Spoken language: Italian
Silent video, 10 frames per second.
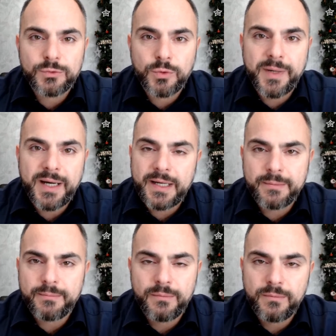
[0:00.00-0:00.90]
il tuo
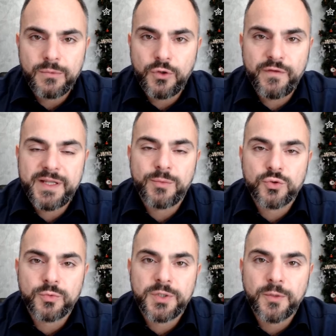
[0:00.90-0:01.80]
bar? Lo vediamo
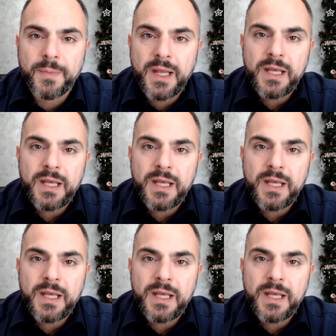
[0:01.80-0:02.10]
subito.